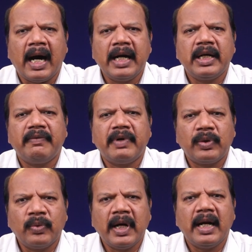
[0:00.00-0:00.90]

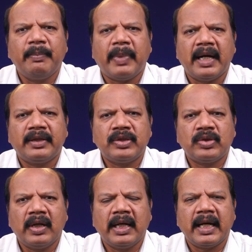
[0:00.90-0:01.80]
ஆண்டவர் உங்களை பார்த்து
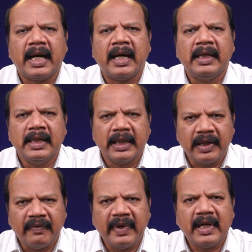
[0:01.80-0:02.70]
சொல்லுகிறார்
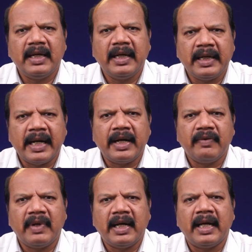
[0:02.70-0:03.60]
இவைகளின்
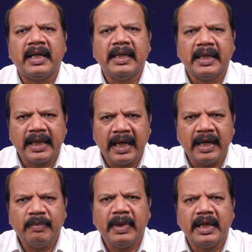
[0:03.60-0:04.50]
நடுவிலே
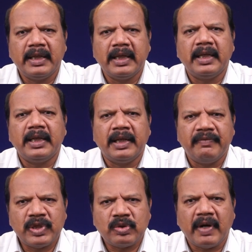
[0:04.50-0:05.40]
என் மீது நீ
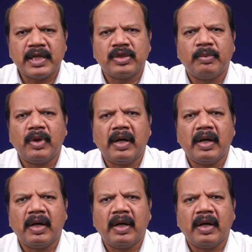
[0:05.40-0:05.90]
விசுவாசம்